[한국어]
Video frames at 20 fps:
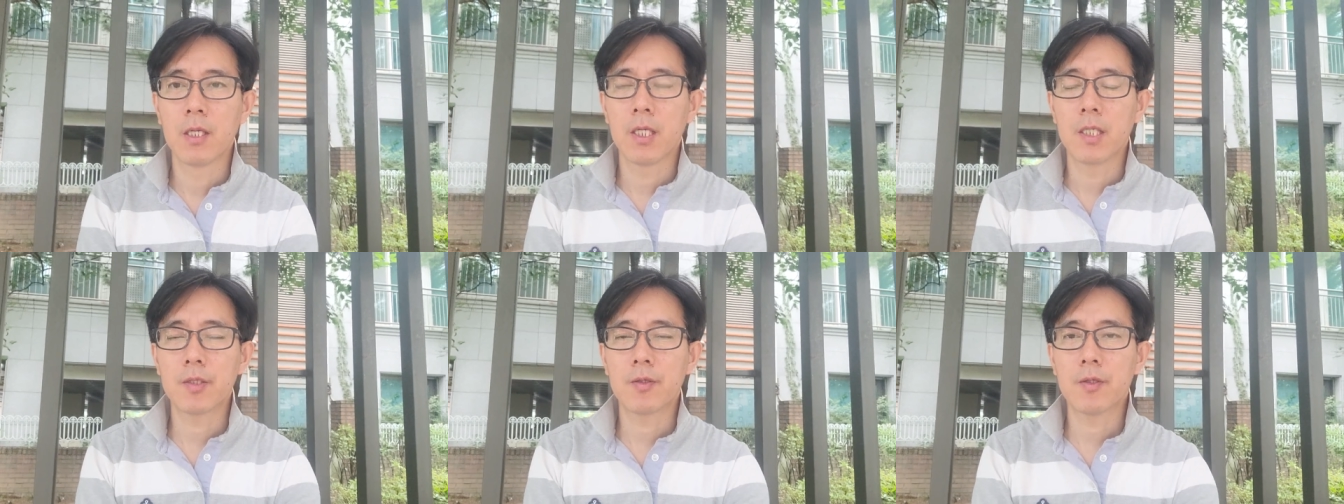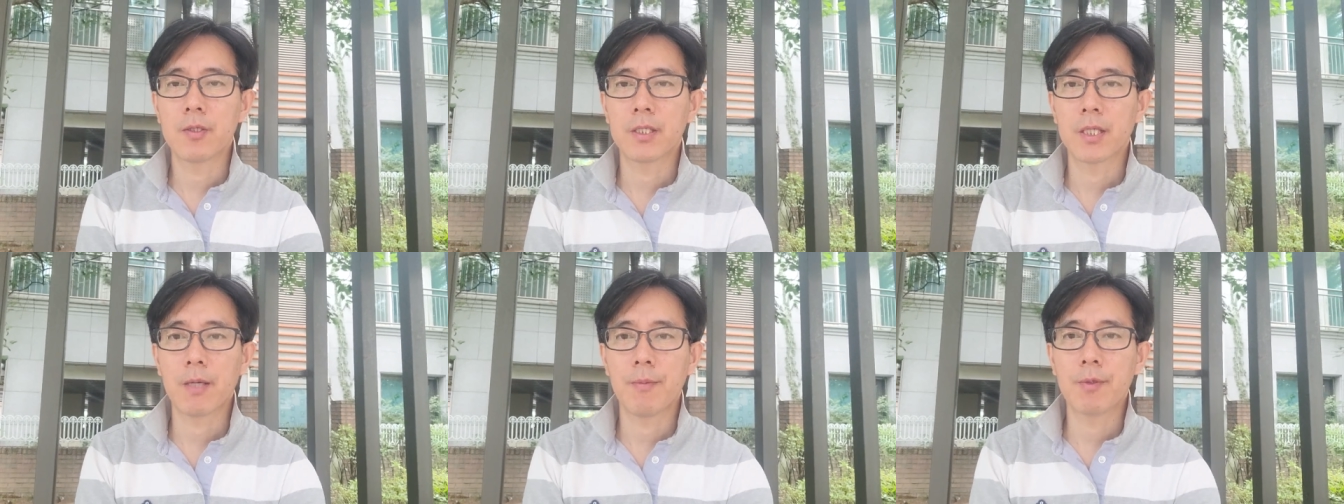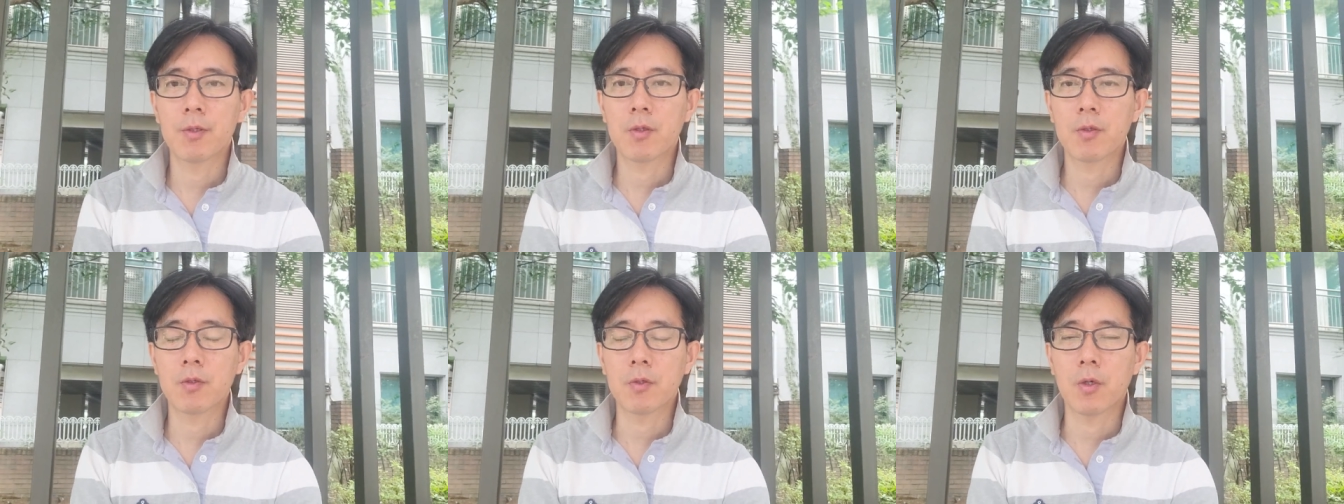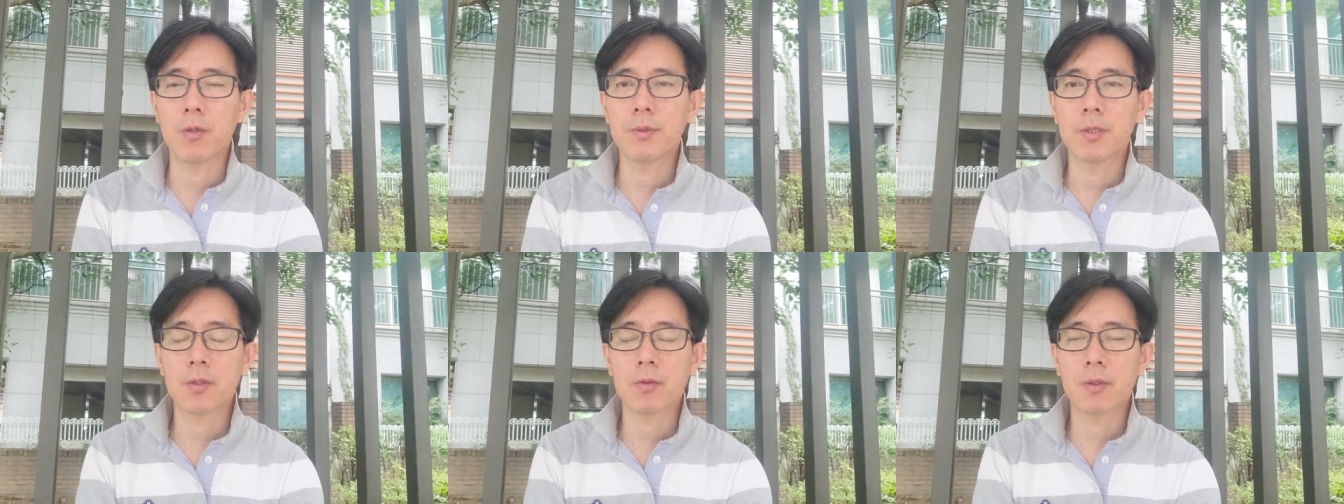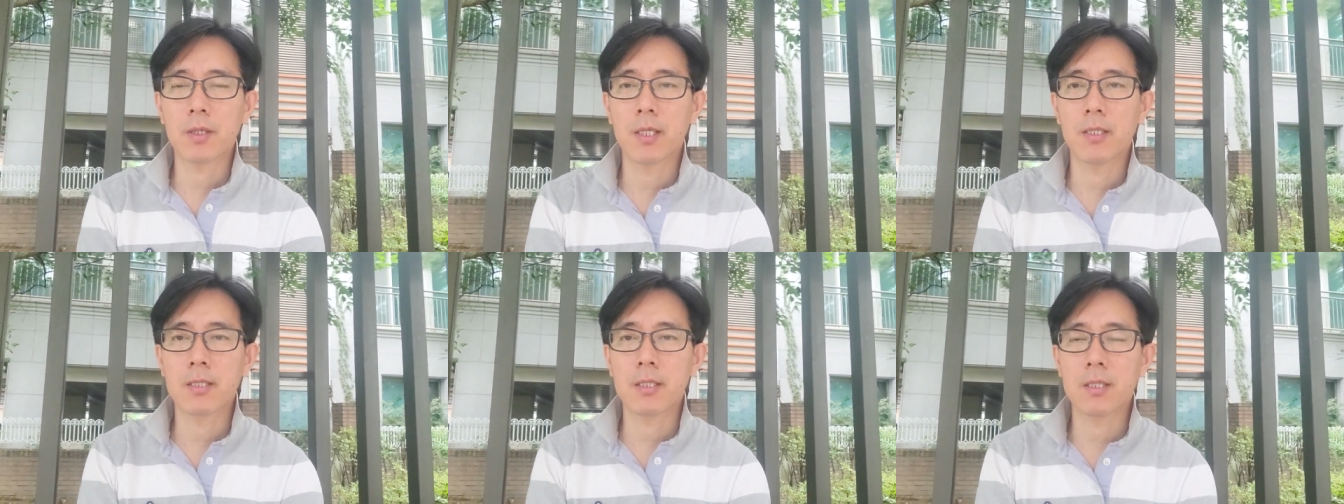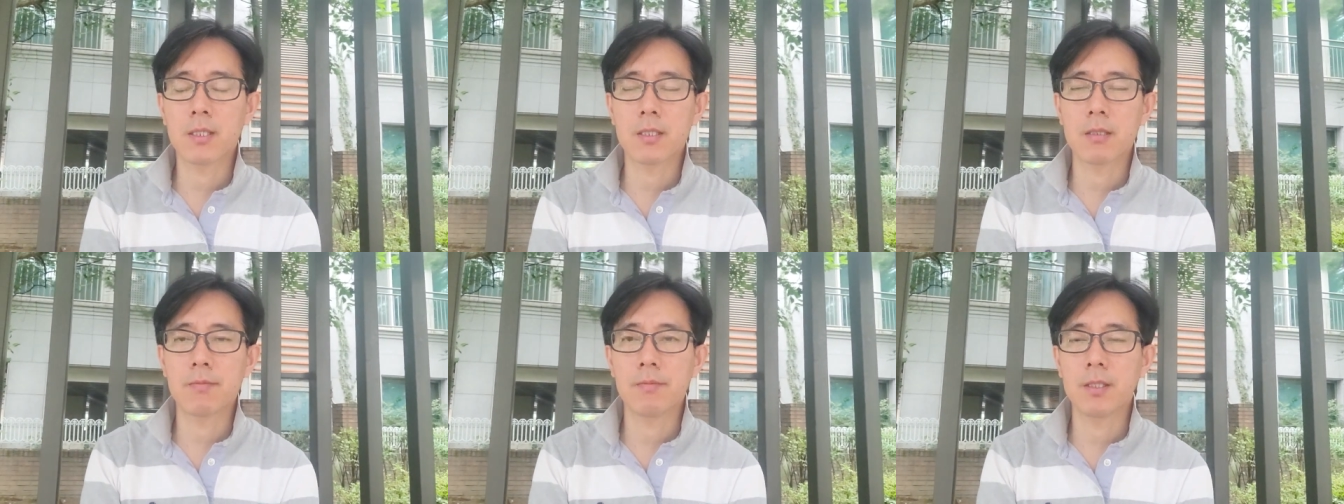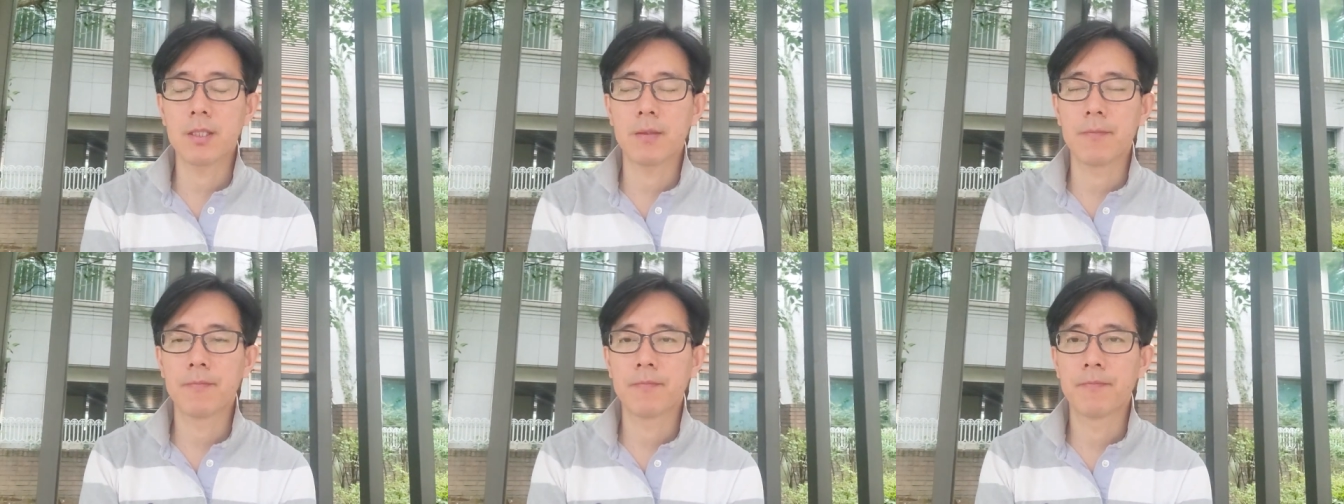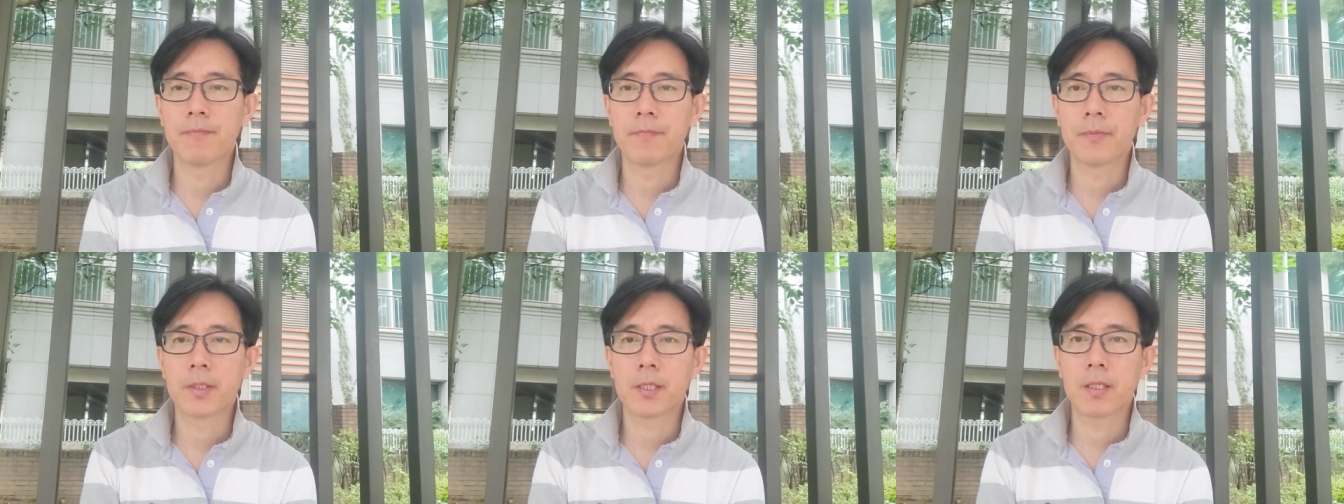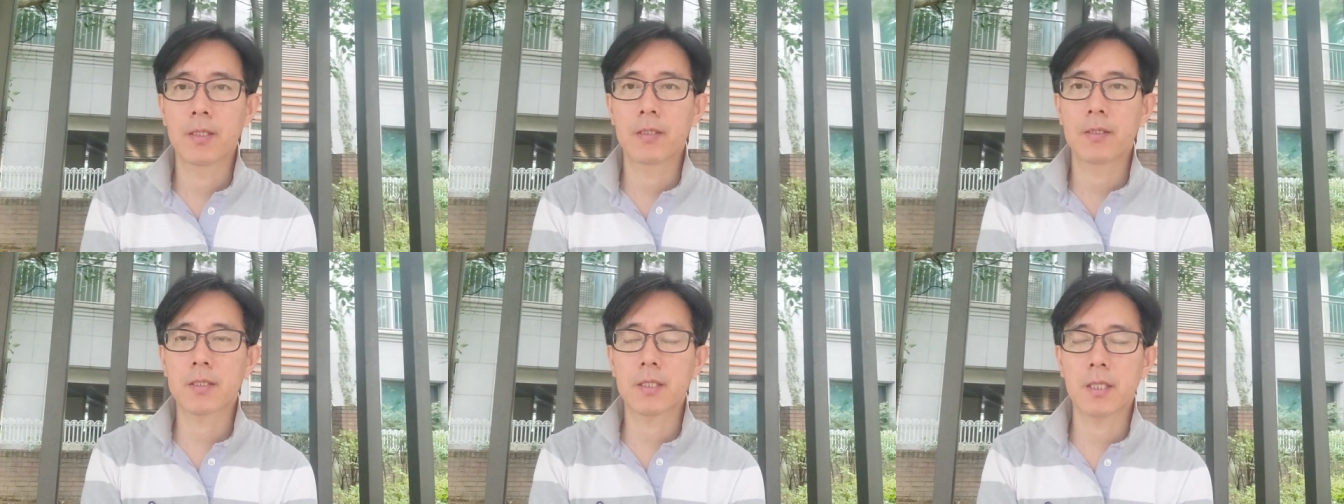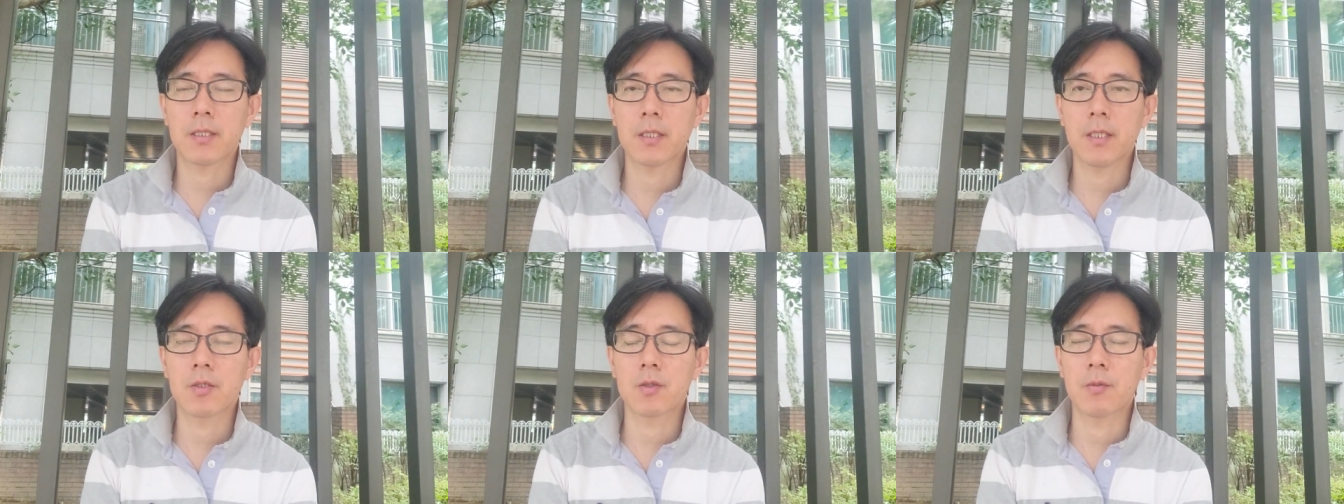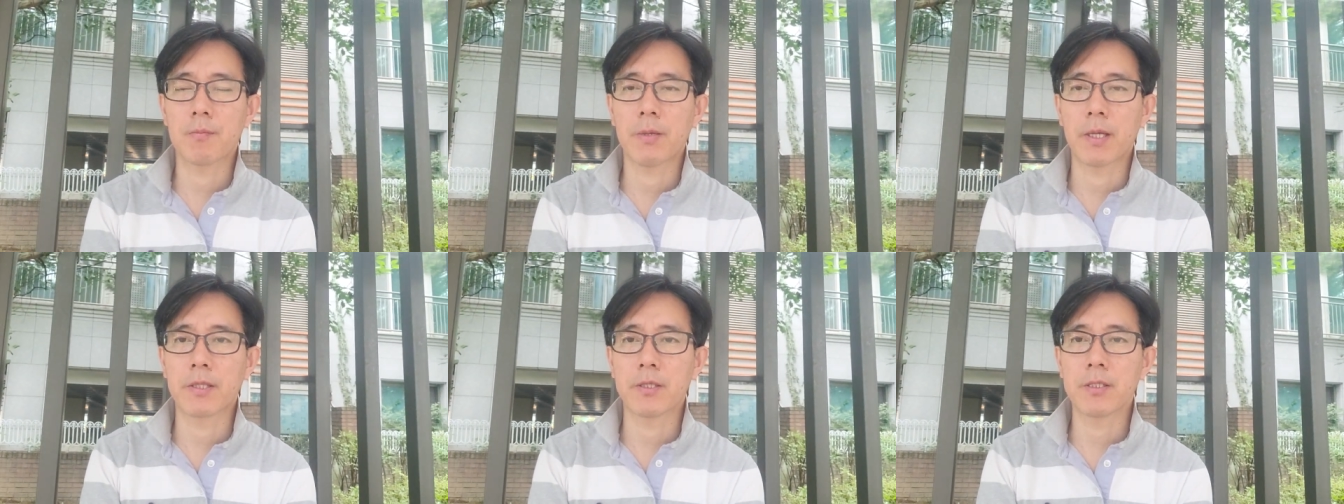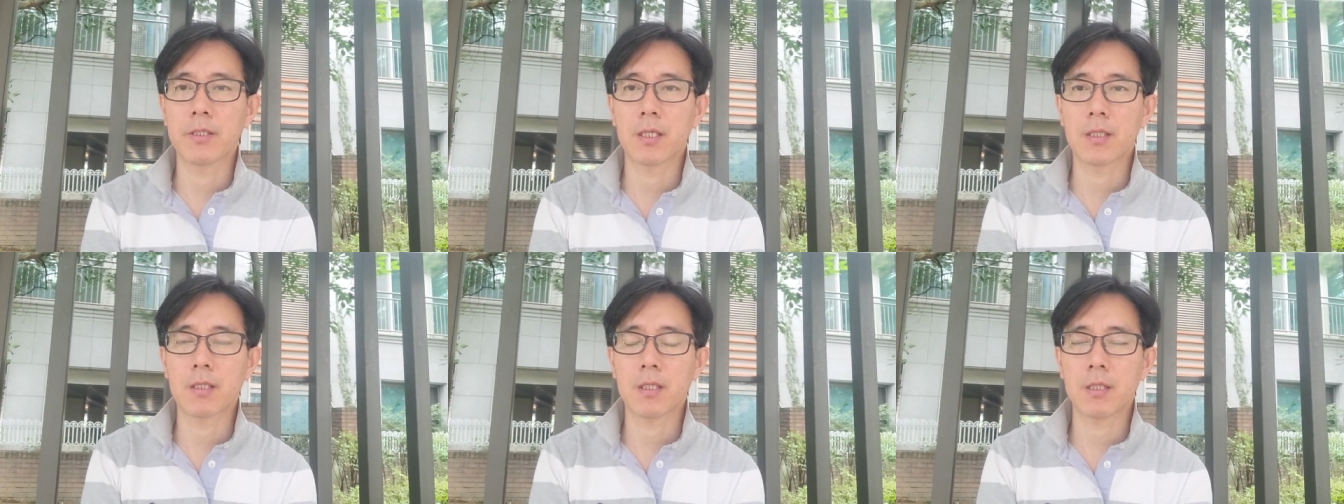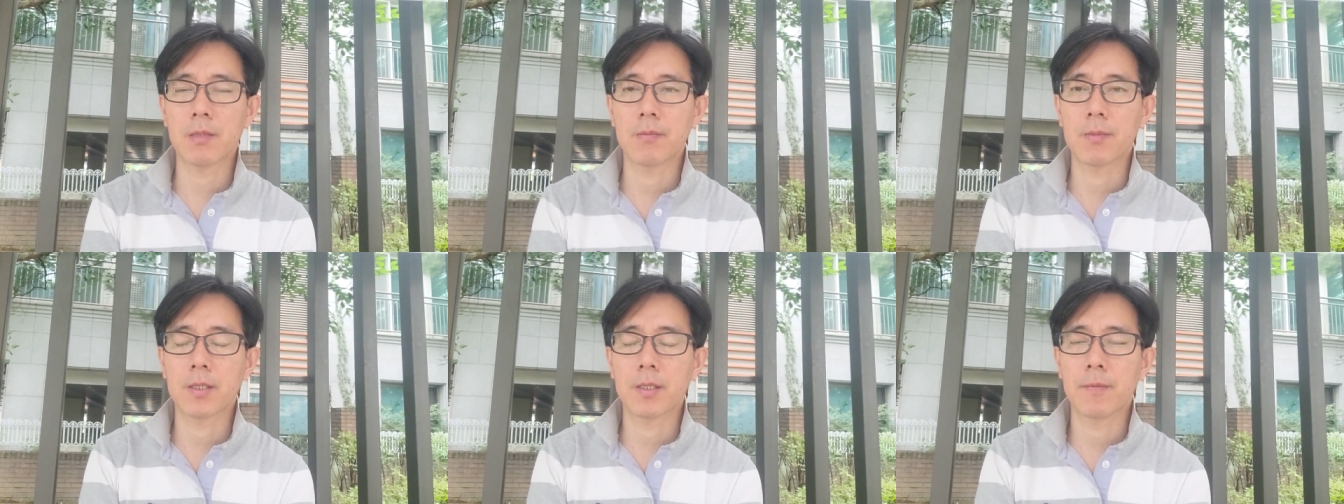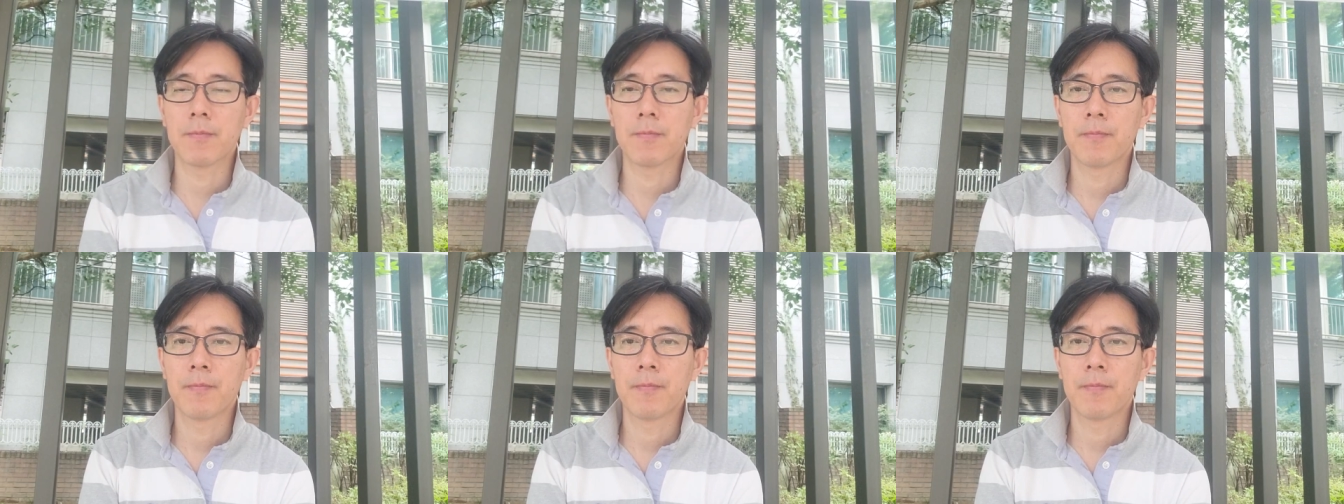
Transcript: 일주일 지나면 또 조금씩 또 괜찮아집니다. 길은 찾아야죠. 반대 찾아야 됩니다.